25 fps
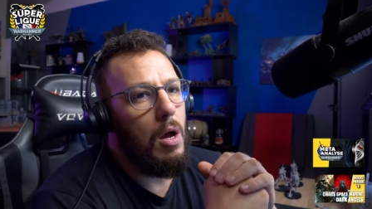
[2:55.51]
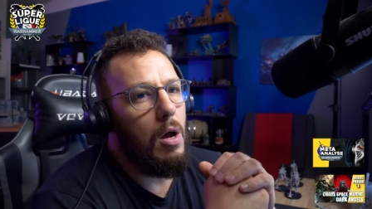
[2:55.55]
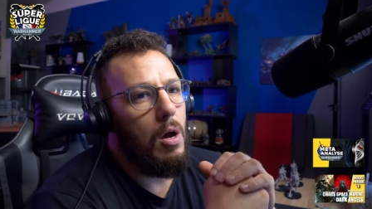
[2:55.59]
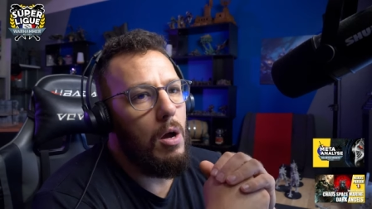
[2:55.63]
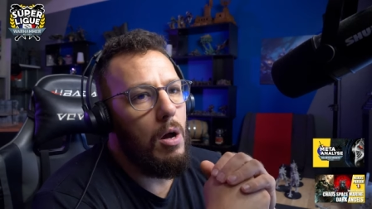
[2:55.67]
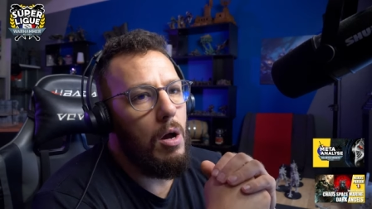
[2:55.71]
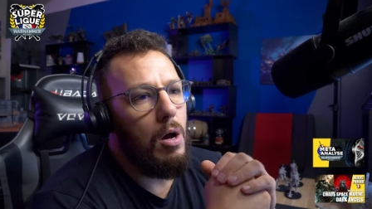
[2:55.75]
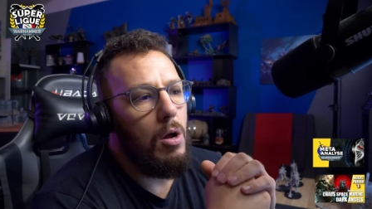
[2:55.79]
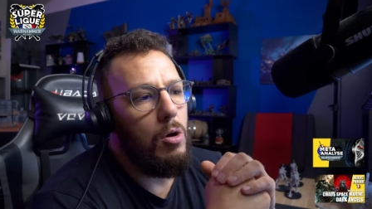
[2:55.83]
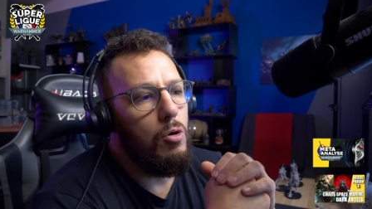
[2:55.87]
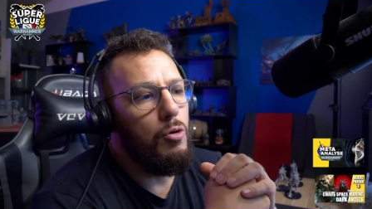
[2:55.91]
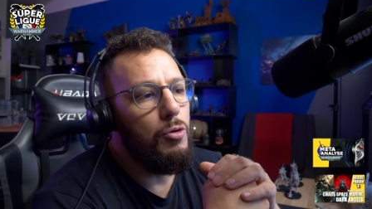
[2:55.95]

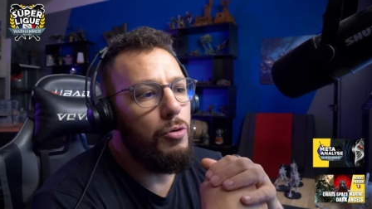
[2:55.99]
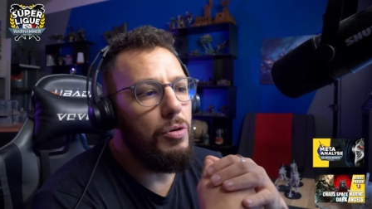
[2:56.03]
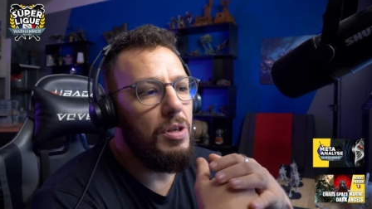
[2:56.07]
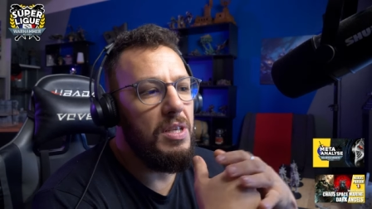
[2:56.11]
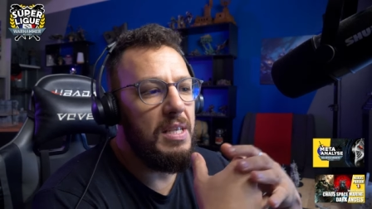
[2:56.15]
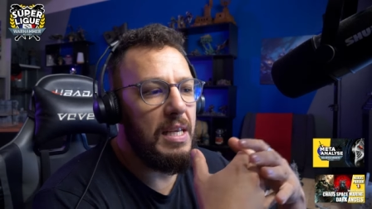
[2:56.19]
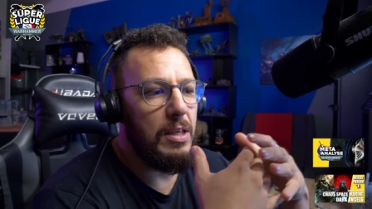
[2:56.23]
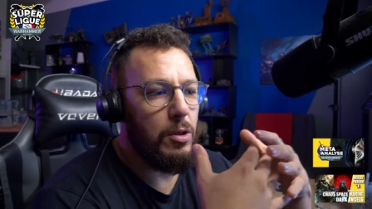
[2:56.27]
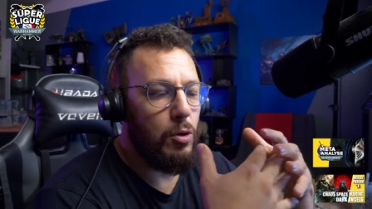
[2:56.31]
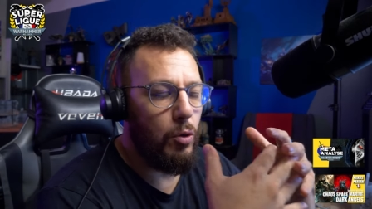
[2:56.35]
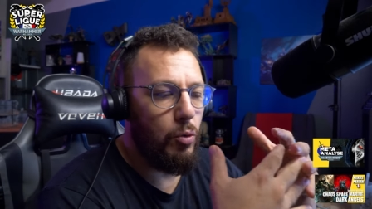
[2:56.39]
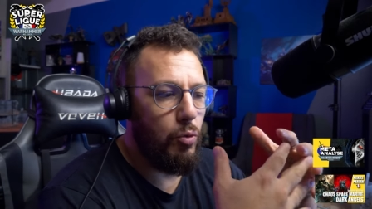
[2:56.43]
euh,
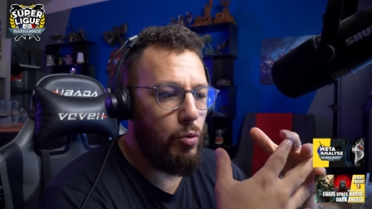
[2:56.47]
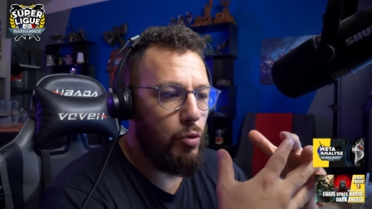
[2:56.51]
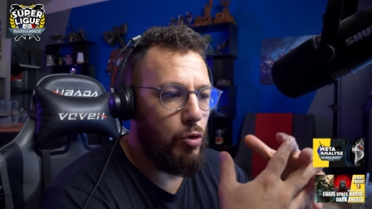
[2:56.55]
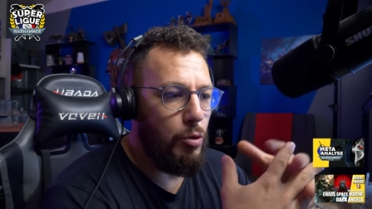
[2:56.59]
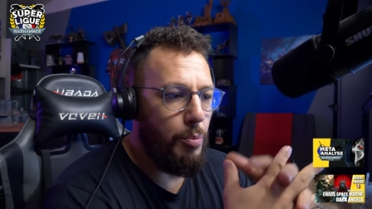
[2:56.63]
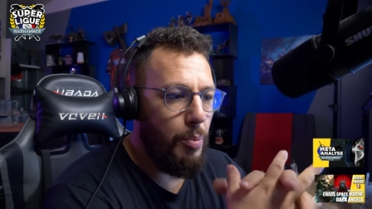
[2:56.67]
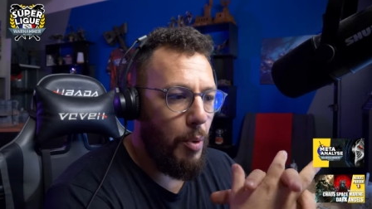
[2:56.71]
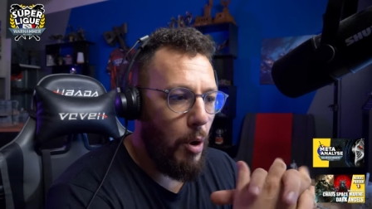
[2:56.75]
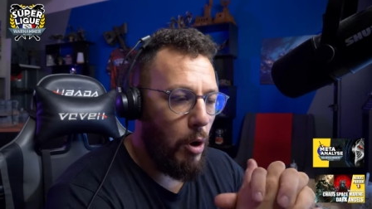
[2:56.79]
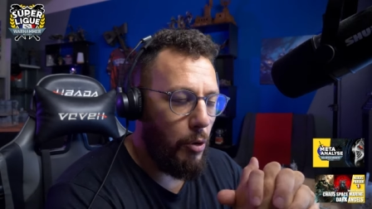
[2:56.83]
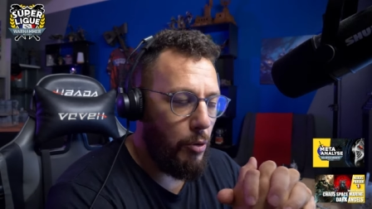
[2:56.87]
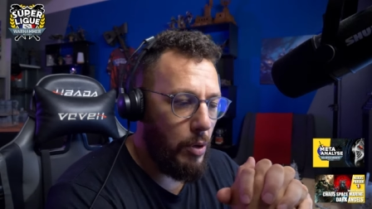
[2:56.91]
l'utilisation du
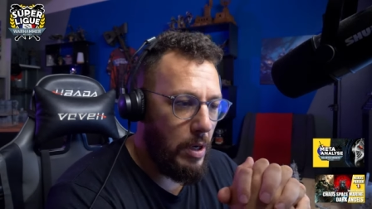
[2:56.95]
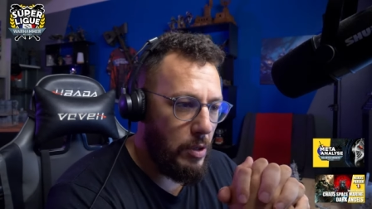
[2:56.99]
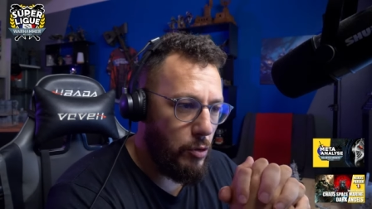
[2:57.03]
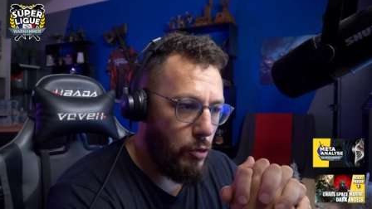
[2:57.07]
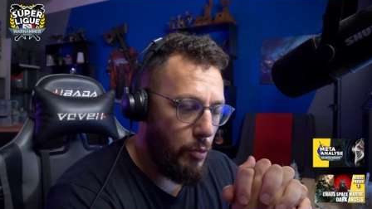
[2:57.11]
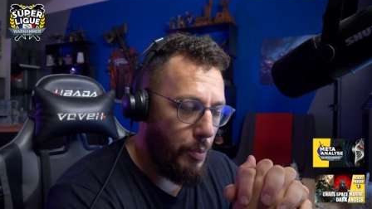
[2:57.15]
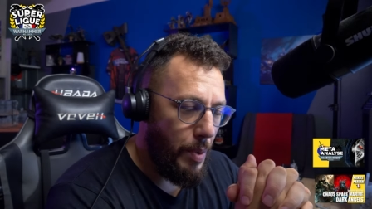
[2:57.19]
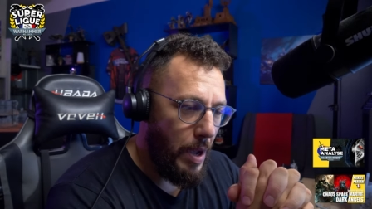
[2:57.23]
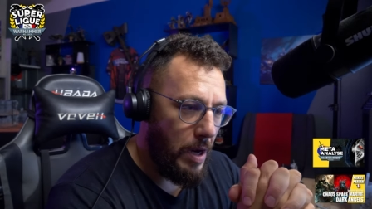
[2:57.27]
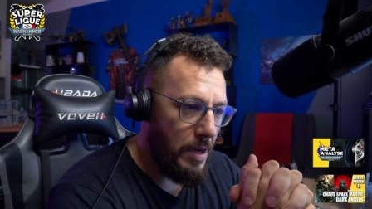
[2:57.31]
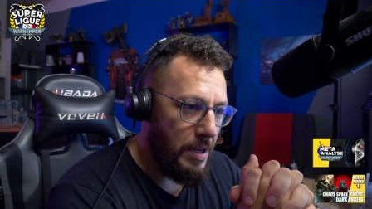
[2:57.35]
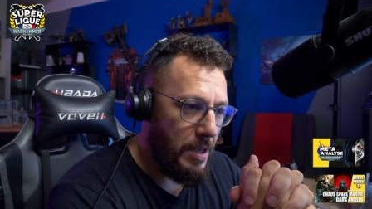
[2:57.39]
support de la
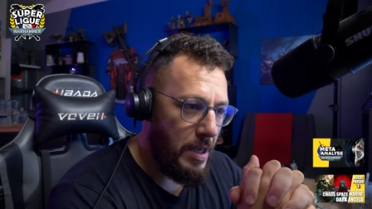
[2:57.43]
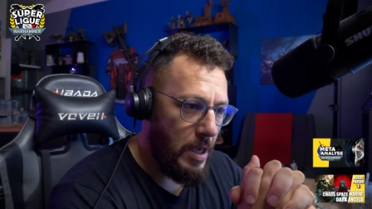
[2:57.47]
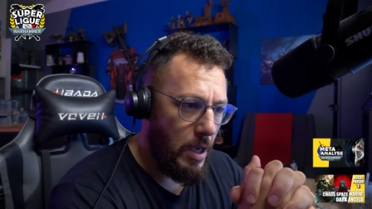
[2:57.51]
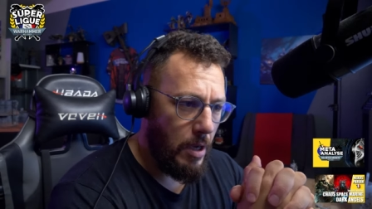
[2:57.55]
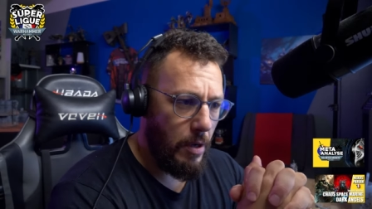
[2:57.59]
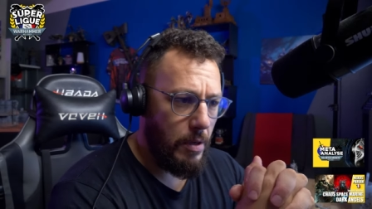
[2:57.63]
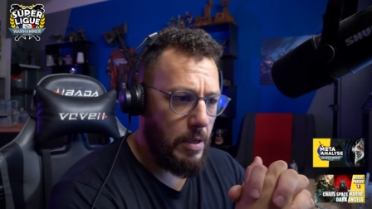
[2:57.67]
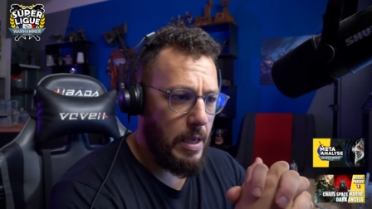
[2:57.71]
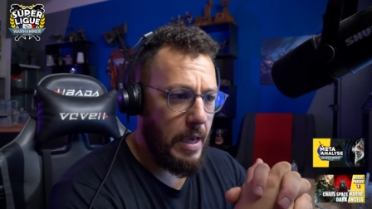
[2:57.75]
Super League,